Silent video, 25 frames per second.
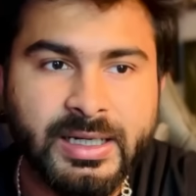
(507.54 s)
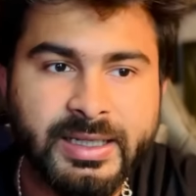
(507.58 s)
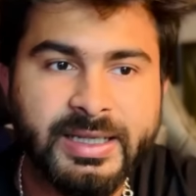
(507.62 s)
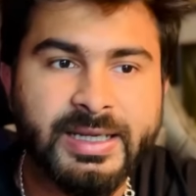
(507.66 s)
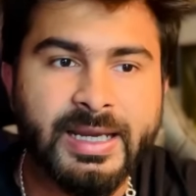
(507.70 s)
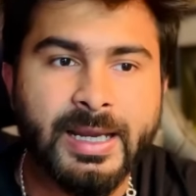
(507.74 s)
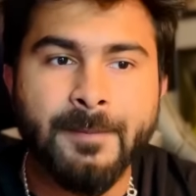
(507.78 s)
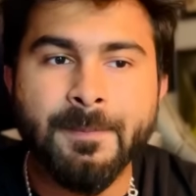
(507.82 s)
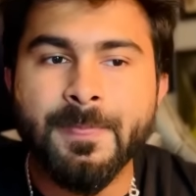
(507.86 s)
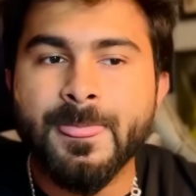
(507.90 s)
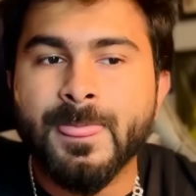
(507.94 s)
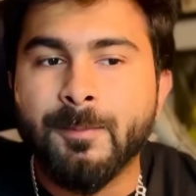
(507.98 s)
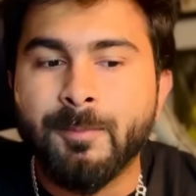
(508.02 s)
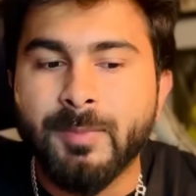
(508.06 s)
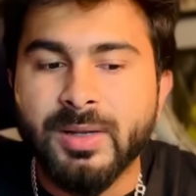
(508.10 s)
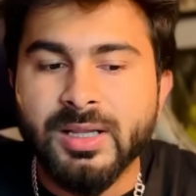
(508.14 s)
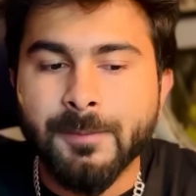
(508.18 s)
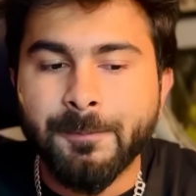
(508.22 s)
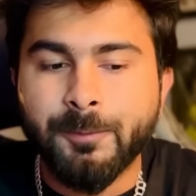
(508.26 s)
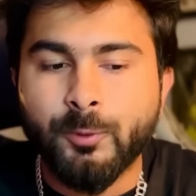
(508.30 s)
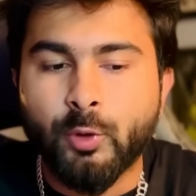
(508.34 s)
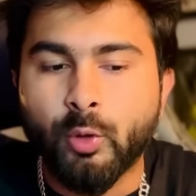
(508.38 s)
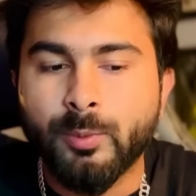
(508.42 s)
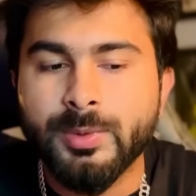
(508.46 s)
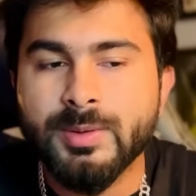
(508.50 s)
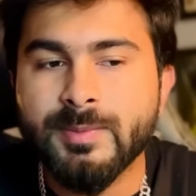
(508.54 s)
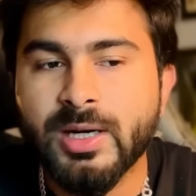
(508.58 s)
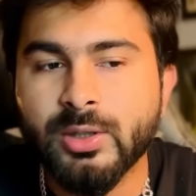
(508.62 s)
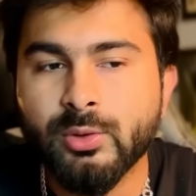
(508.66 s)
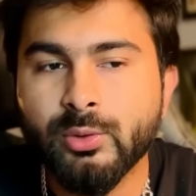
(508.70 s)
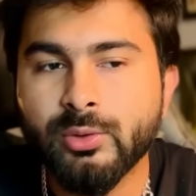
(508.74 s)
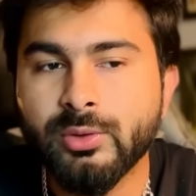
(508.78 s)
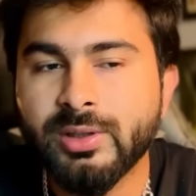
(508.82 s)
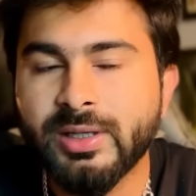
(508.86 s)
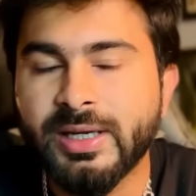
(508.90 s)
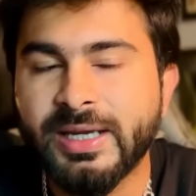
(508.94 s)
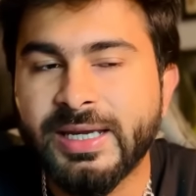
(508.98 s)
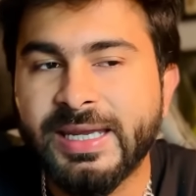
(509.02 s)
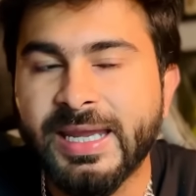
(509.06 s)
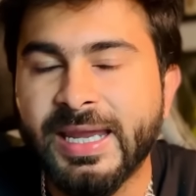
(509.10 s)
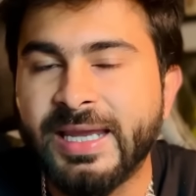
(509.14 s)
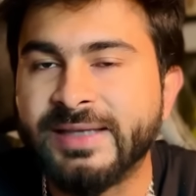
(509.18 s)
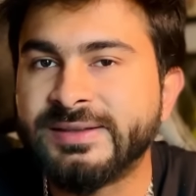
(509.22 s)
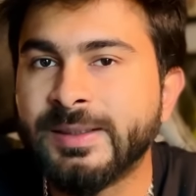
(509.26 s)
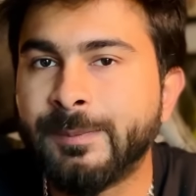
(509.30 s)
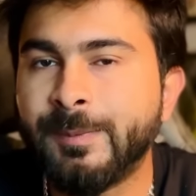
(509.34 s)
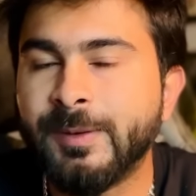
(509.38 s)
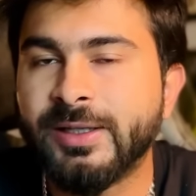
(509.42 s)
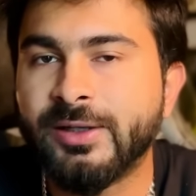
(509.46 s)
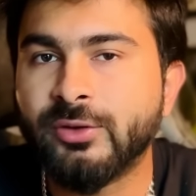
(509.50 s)
ठीक है मतलब कोबी मानो एक
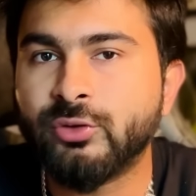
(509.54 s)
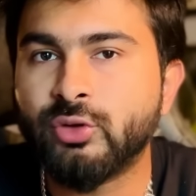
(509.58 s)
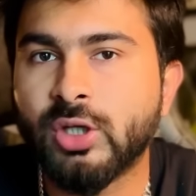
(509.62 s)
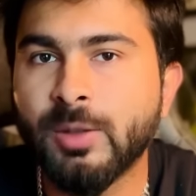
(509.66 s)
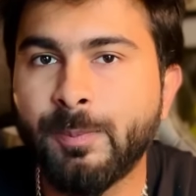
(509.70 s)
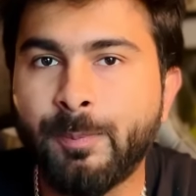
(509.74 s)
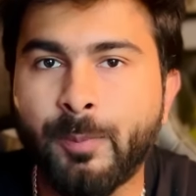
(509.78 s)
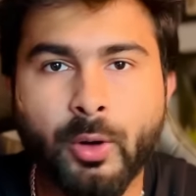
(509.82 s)
ऐसा प्लेयर है जो कि